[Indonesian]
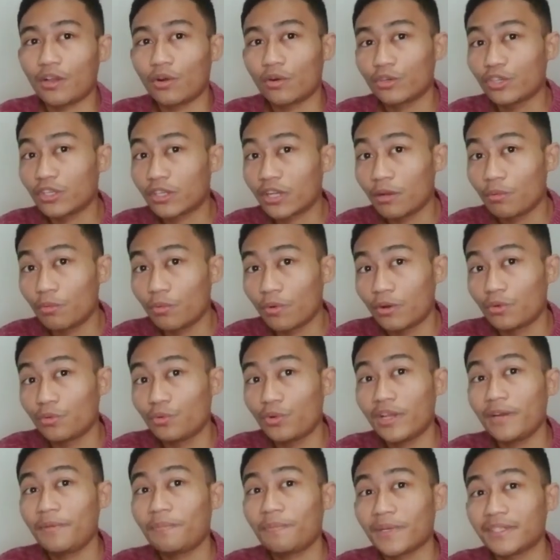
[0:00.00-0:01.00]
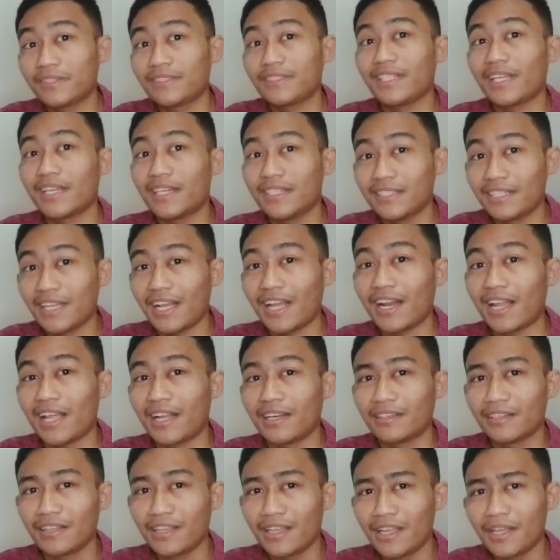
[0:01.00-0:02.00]
Kalau ada kemauan pasti ada
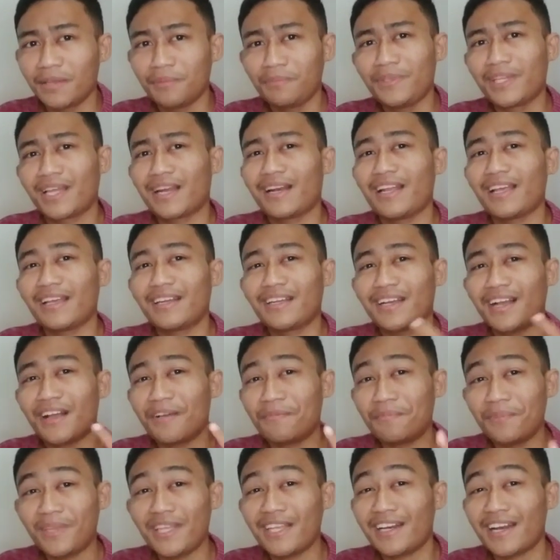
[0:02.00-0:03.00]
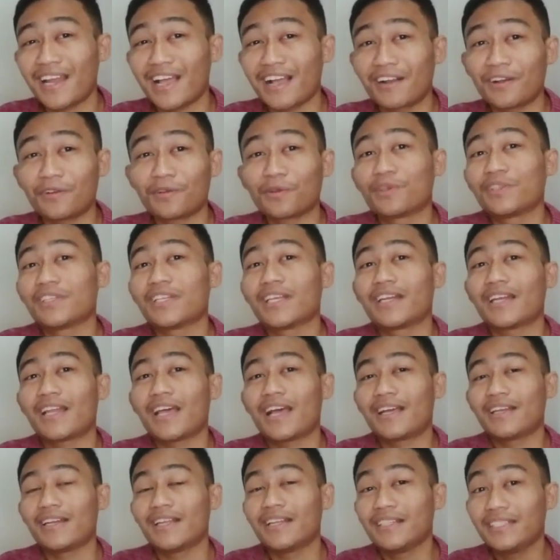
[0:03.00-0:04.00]
jalan. Biar ada kamera, kalau
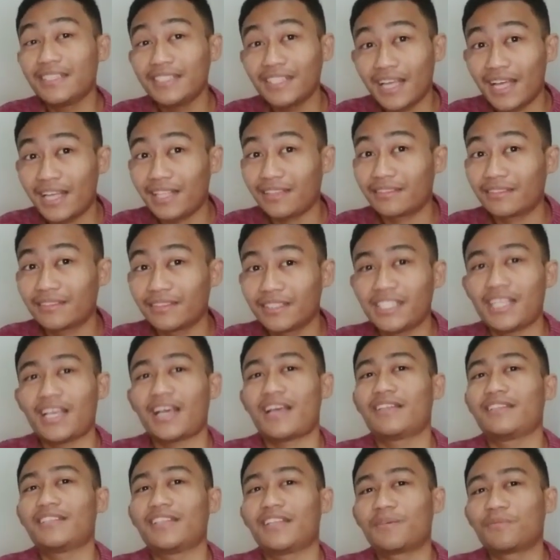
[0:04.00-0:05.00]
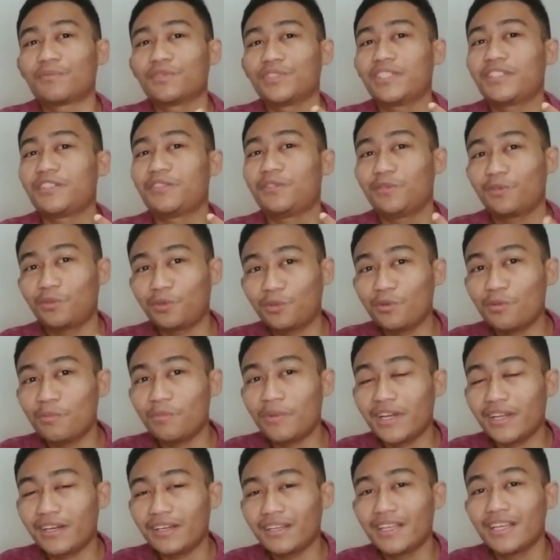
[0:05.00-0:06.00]
ndak ada niat ya hanya mau jadi
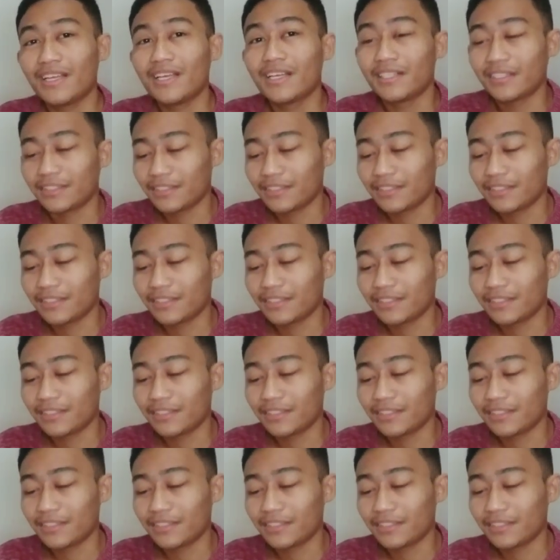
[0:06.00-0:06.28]
YouTuber.